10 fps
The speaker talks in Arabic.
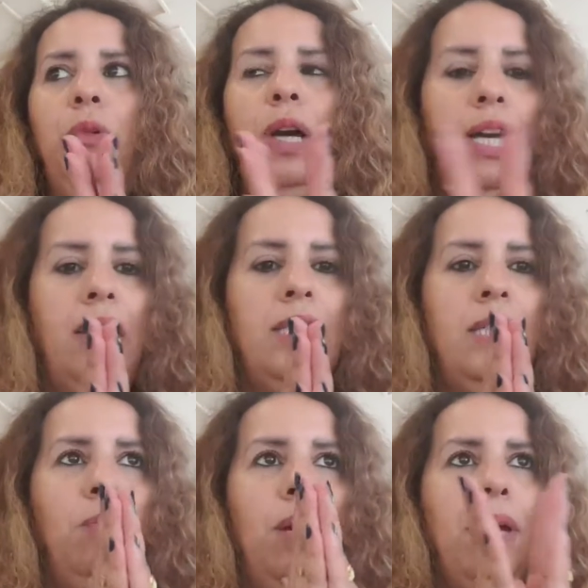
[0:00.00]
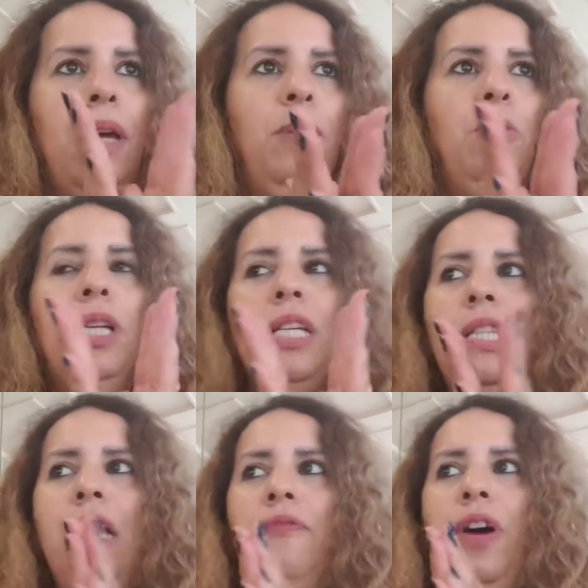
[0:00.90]
وعائلتي وحبابي والناس
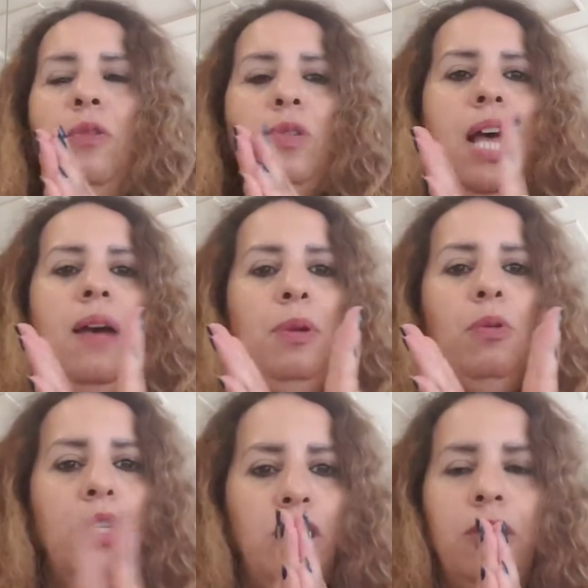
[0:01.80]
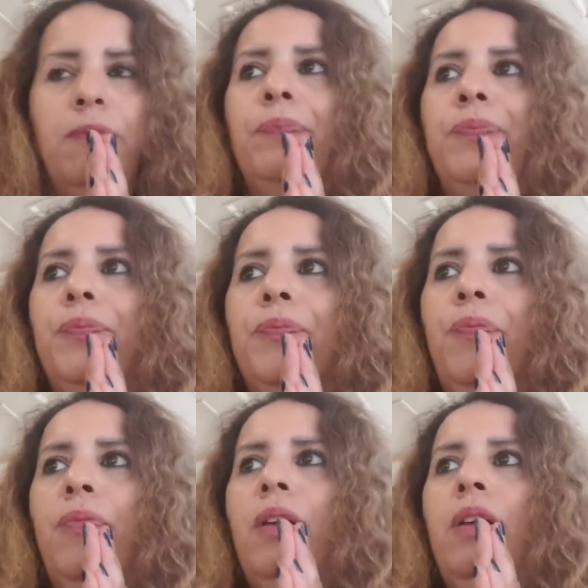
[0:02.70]
اللي فان وصحابي وكلشي
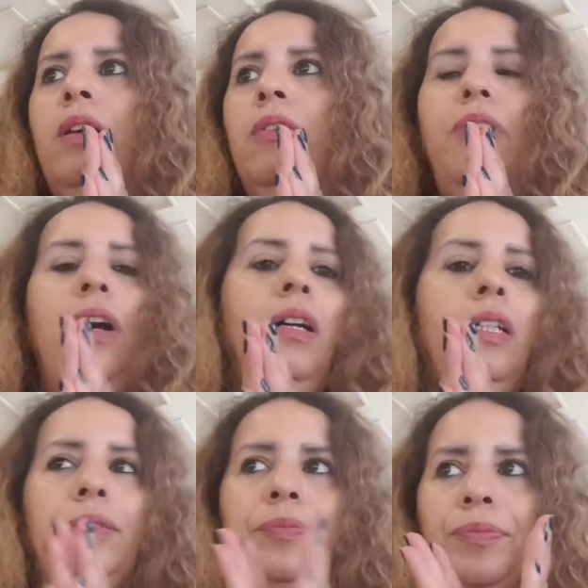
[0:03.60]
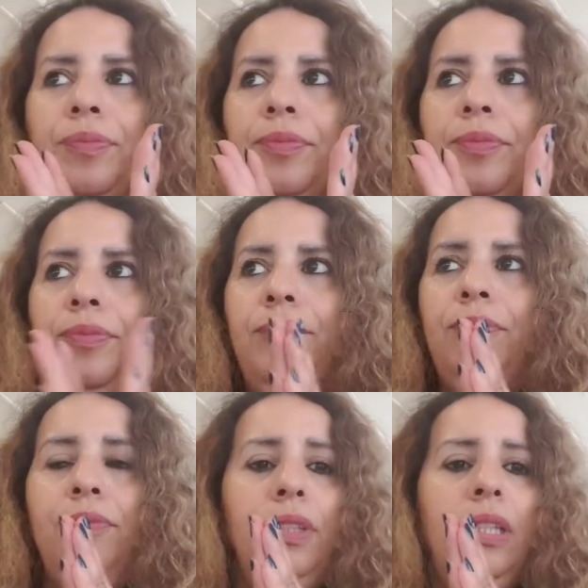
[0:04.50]
ف
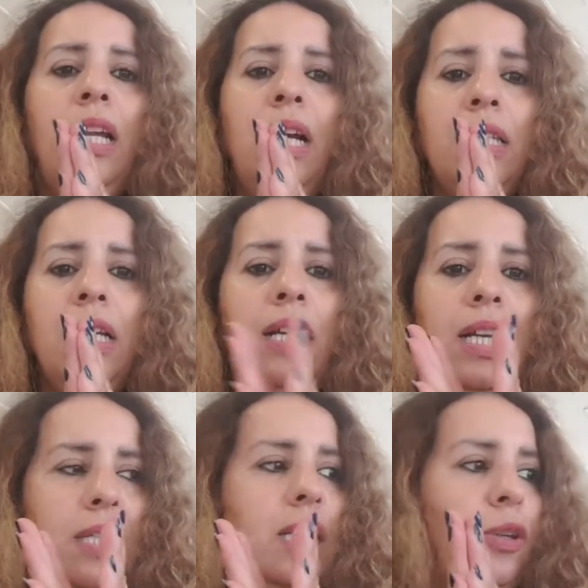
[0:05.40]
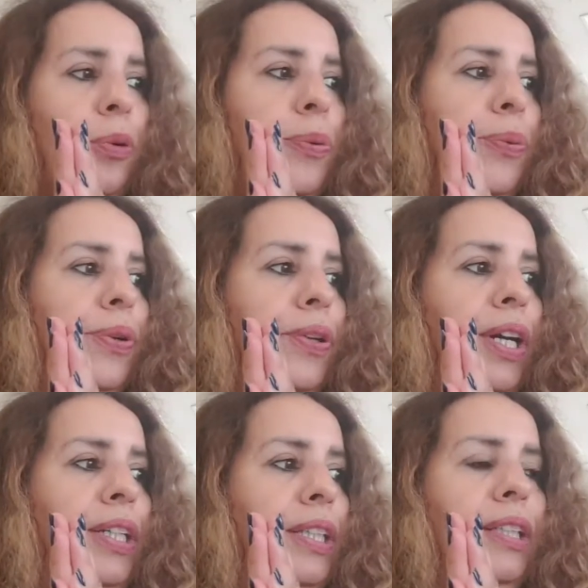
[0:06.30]
لا كنعتذروا
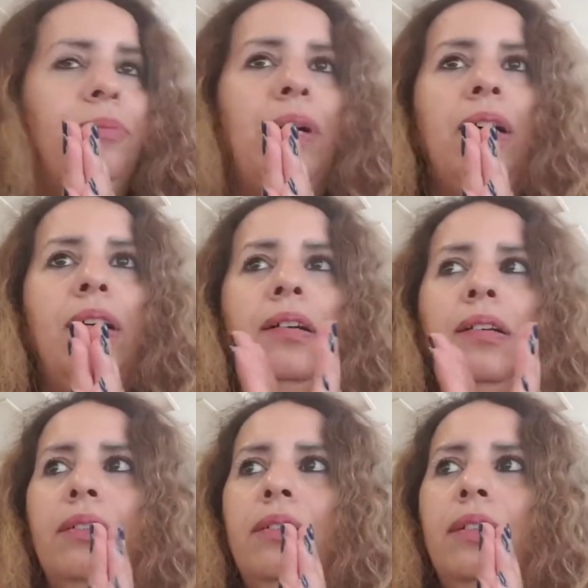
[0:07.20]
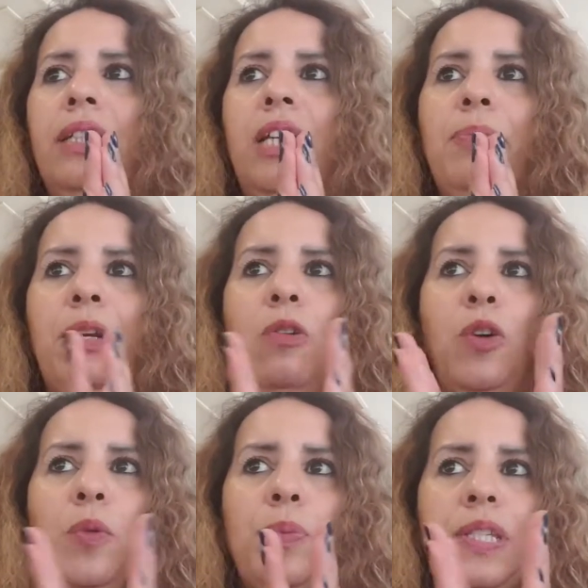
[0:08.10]
يعني ما غادي نبانوا
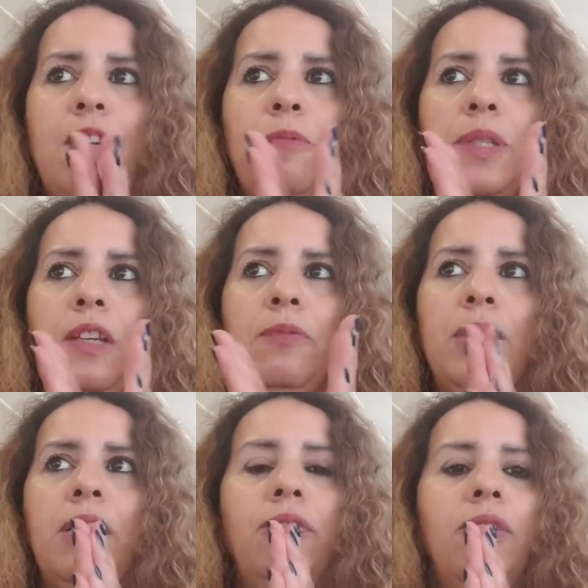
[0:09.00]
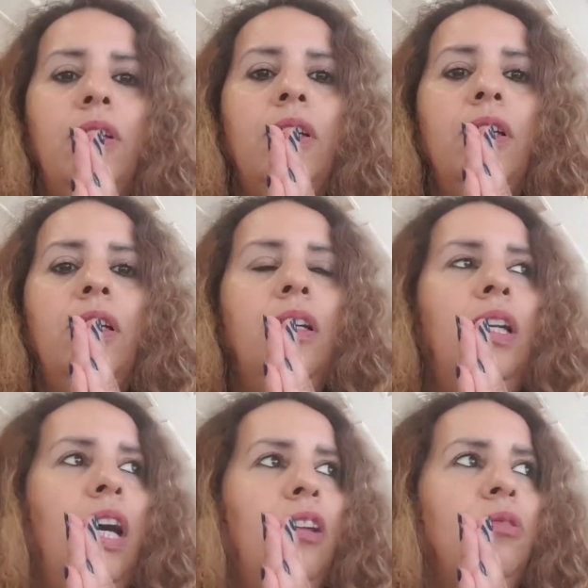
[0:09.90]
لكم بزاف بزاف بزاف
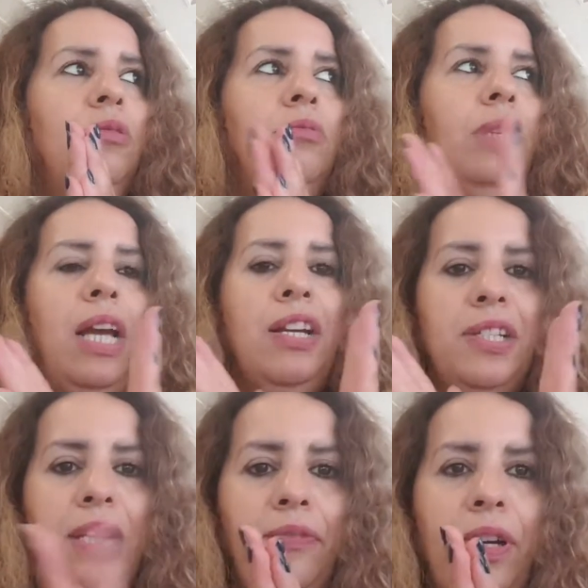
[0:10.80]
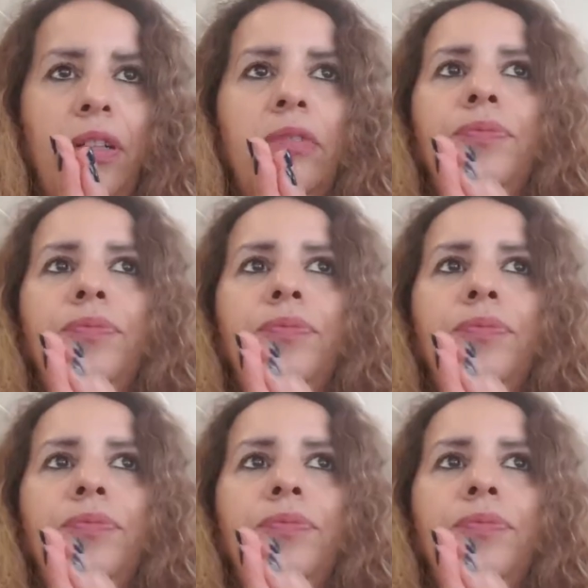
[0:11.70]
لانه ما كاينش سفر